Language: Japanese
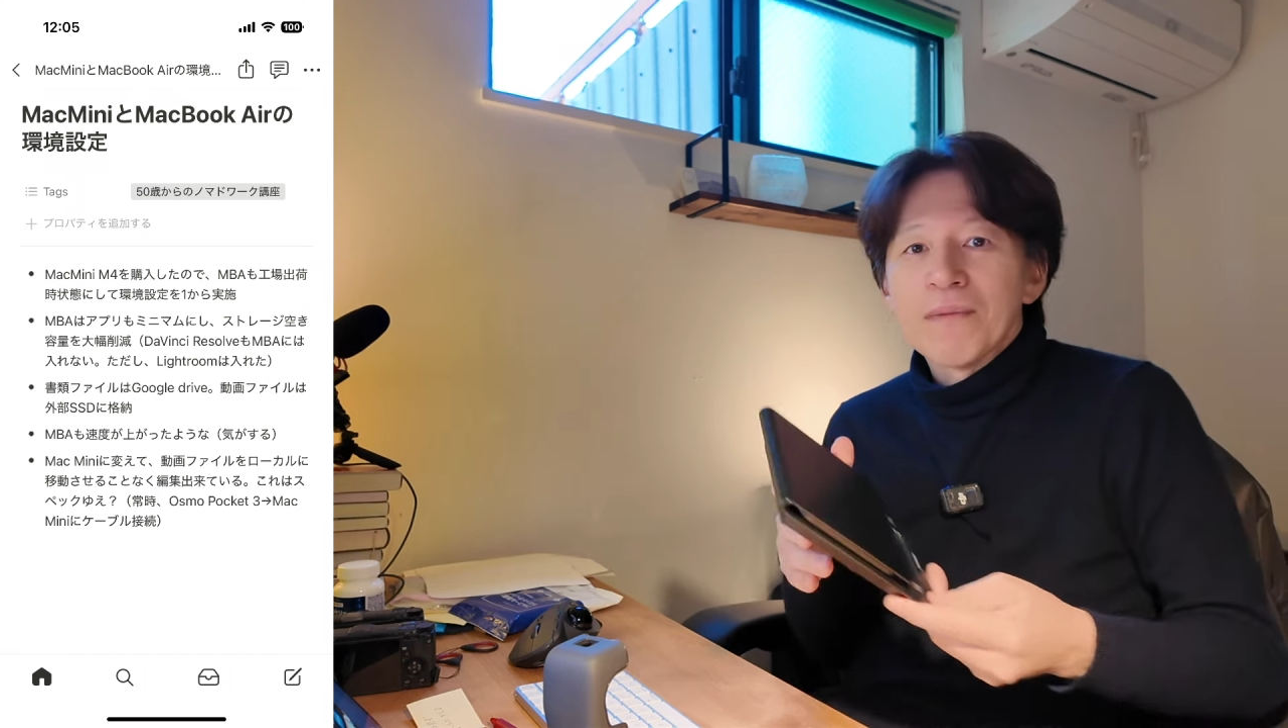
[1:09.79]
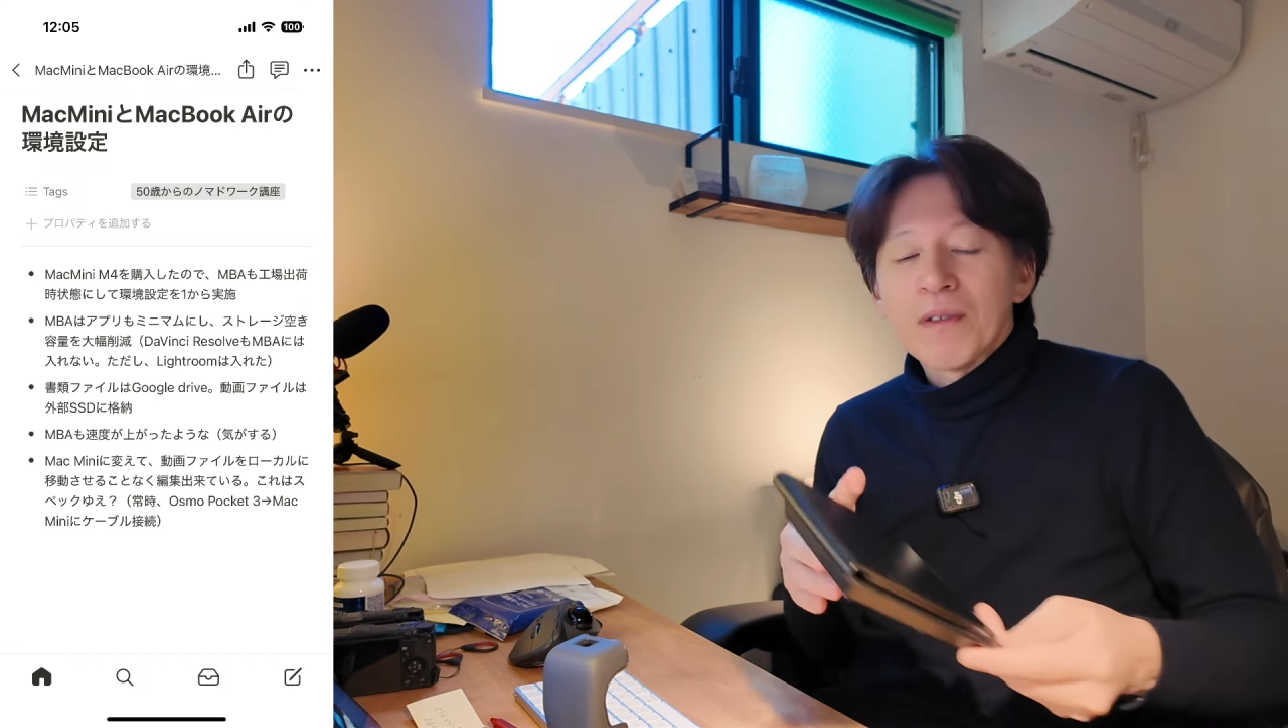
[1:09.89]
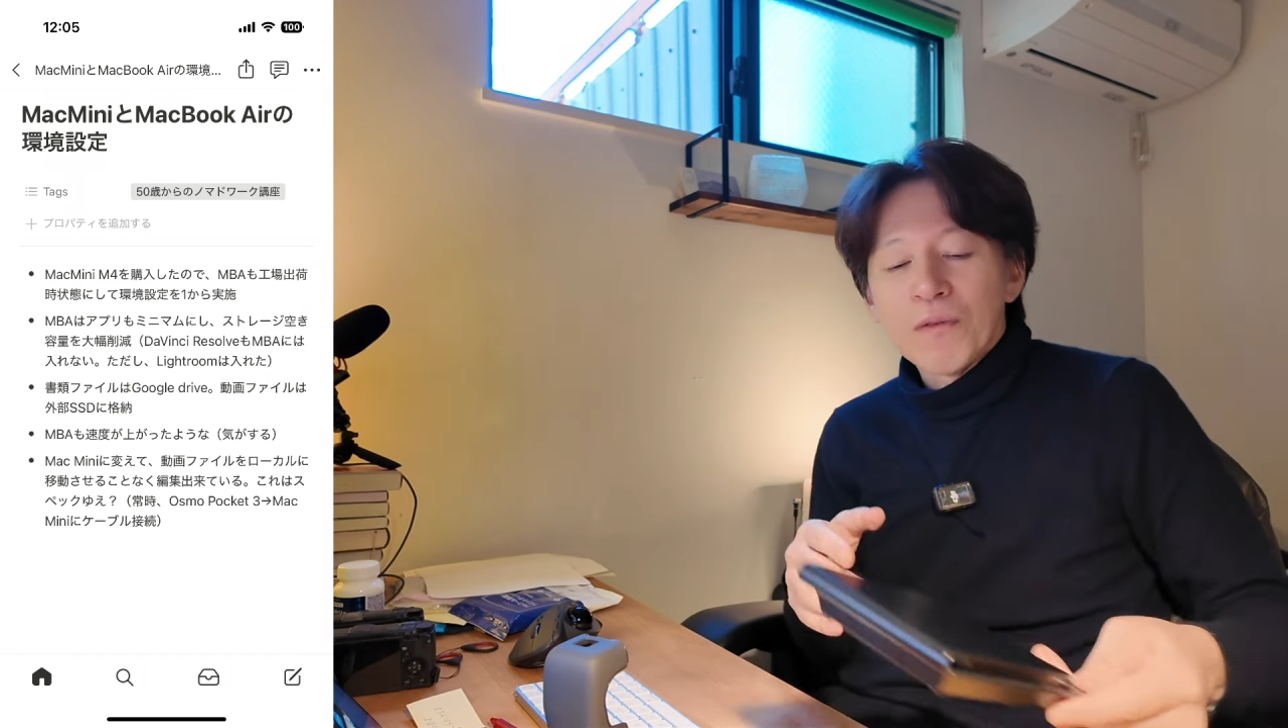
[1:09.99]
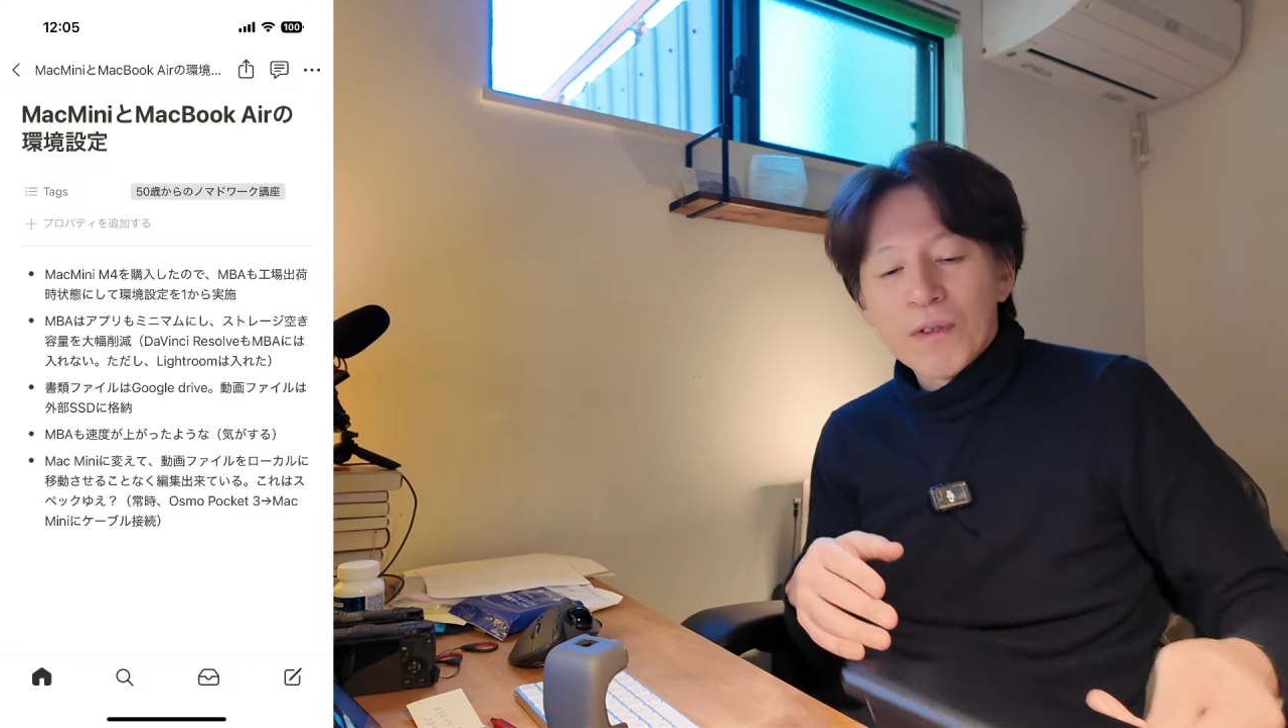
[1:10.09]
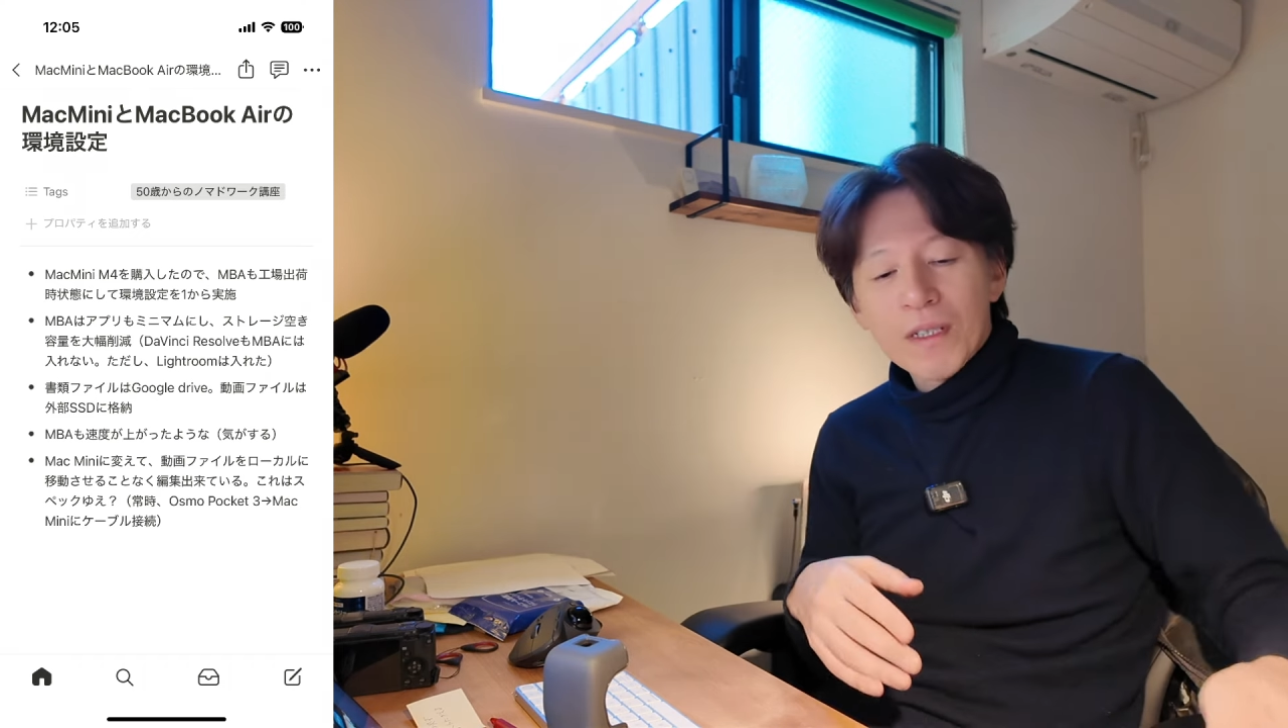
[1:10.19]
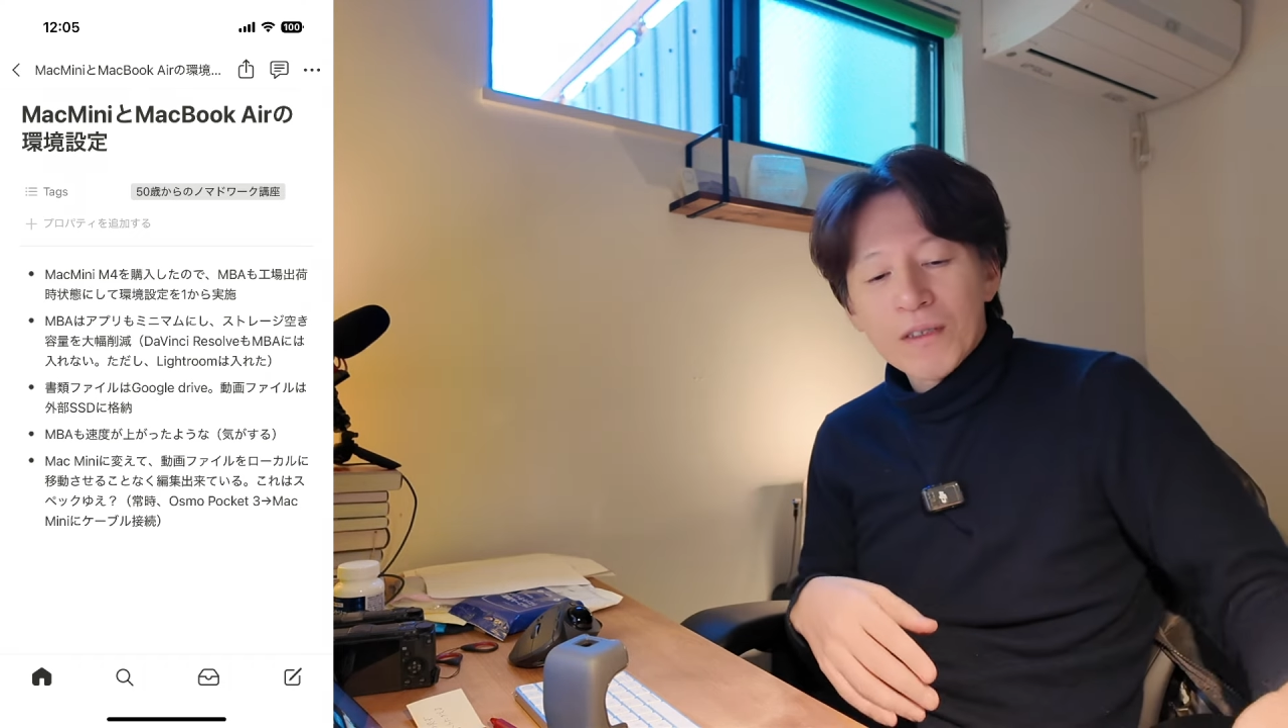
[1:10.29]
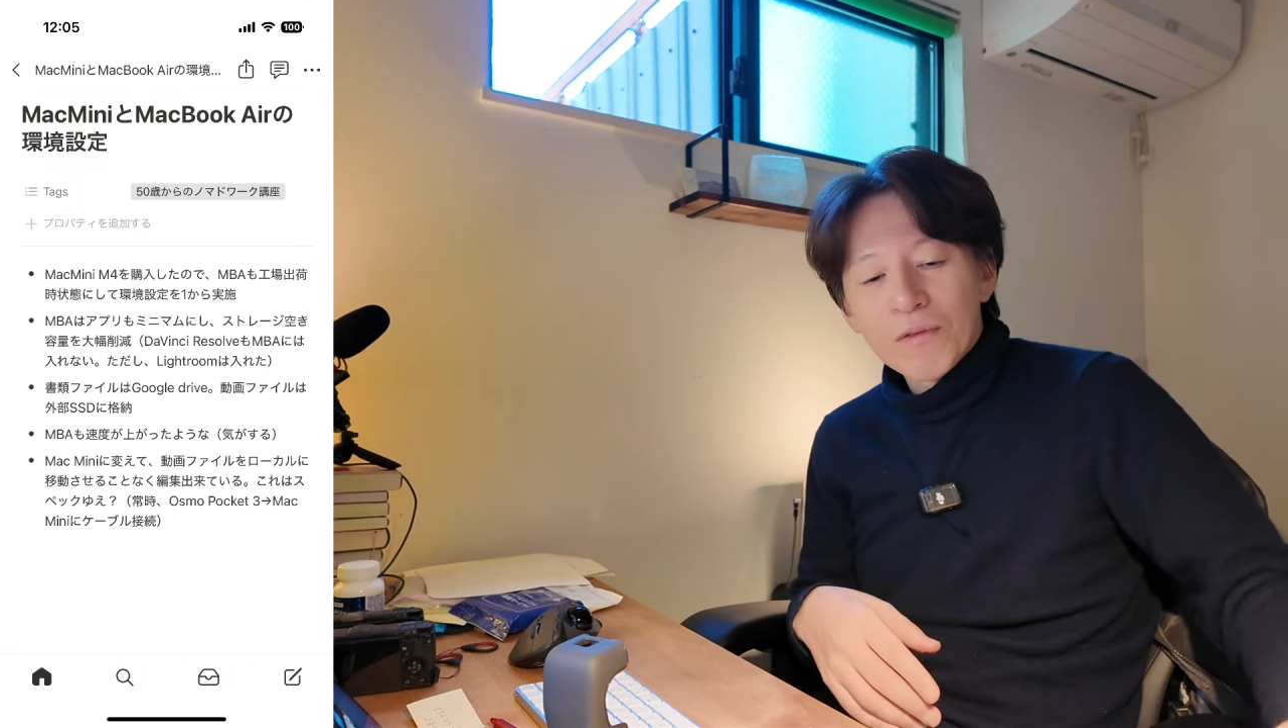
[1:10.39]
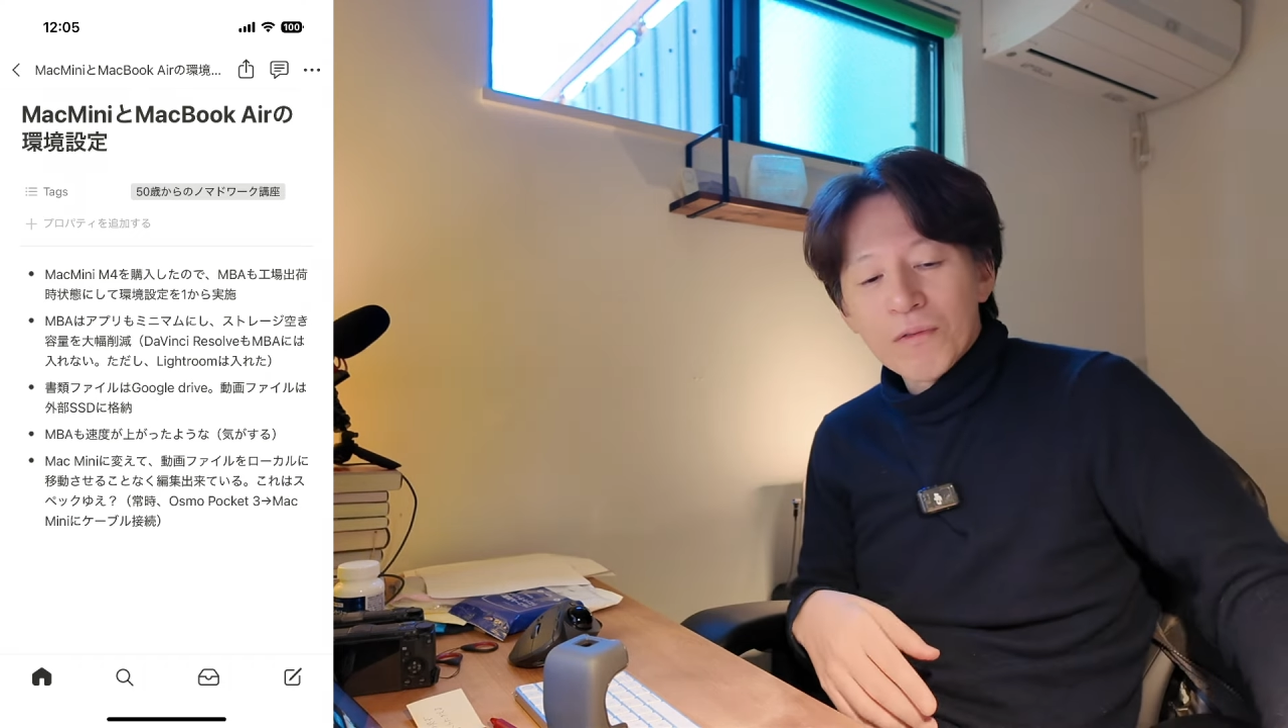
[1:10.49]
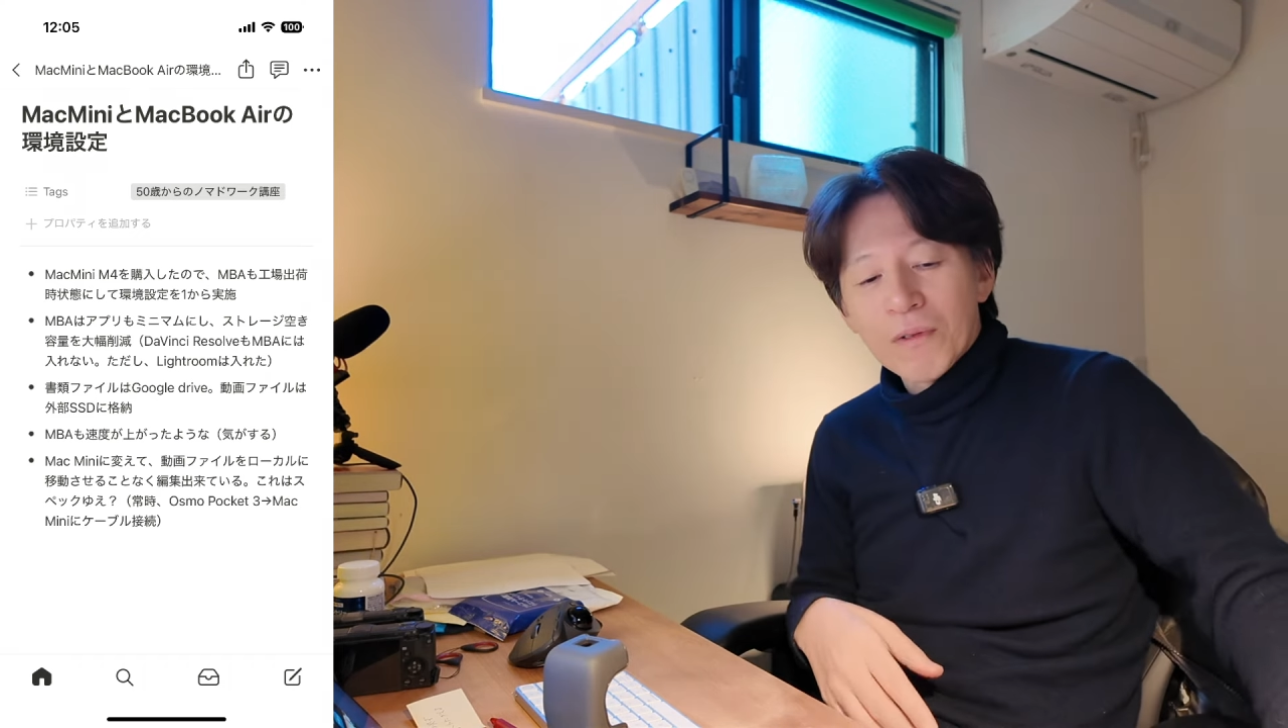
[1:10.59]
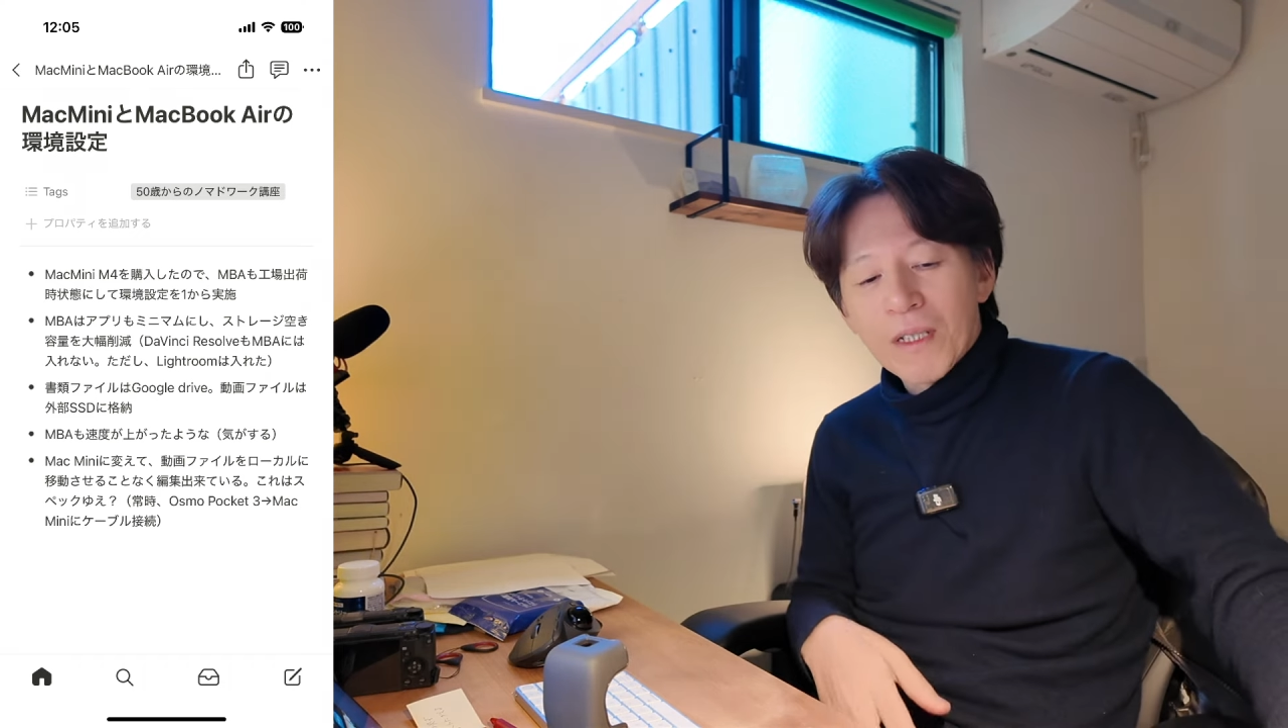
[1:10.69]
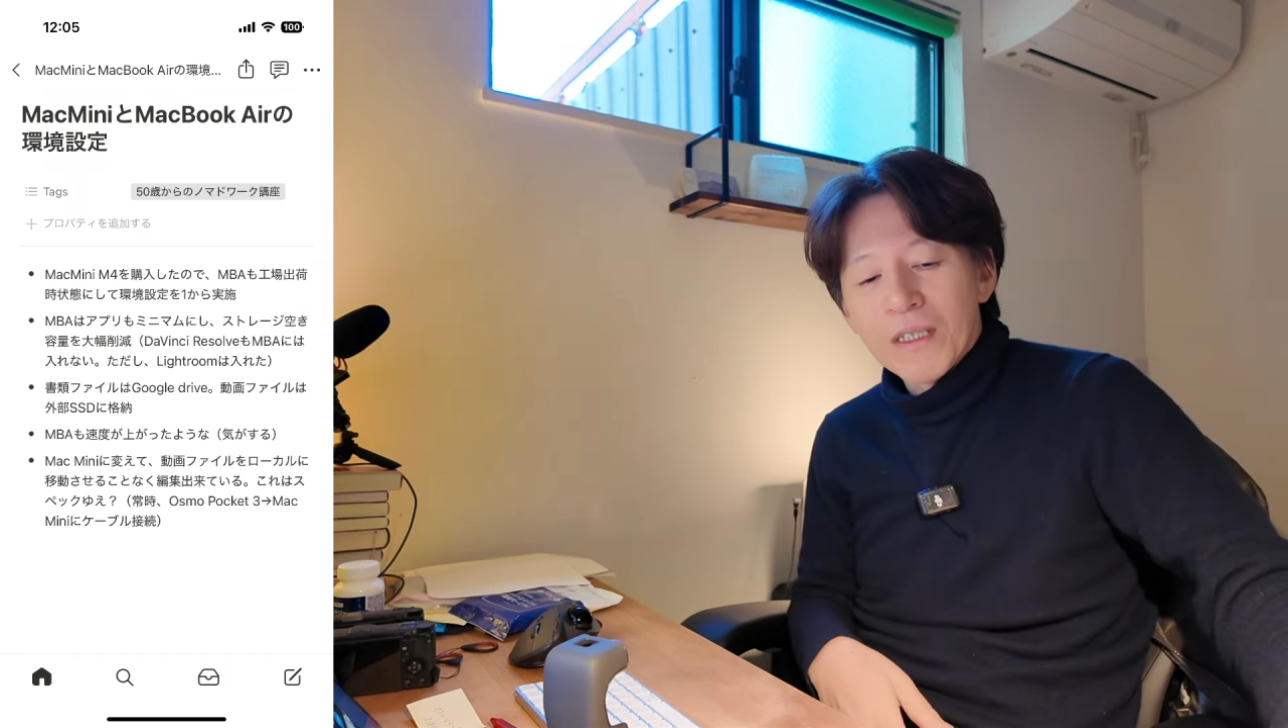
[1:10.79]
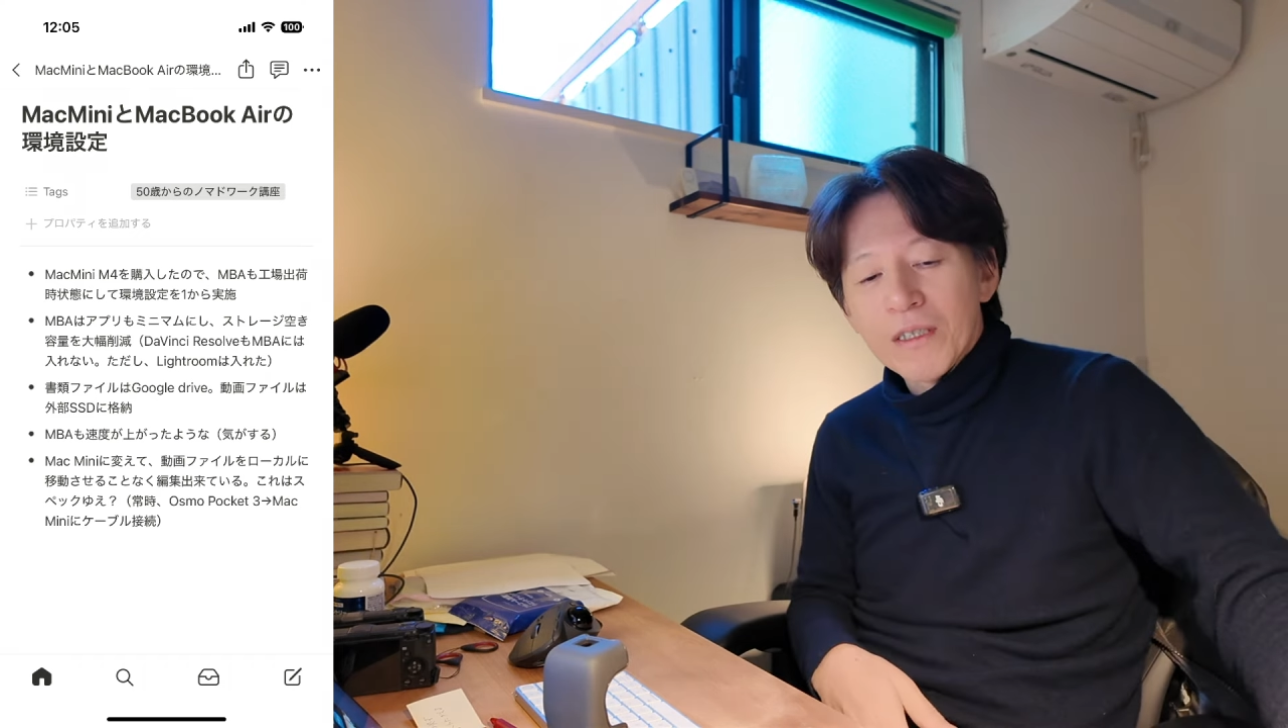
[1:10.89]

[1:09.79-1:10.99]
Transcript: でこれがちょっとね、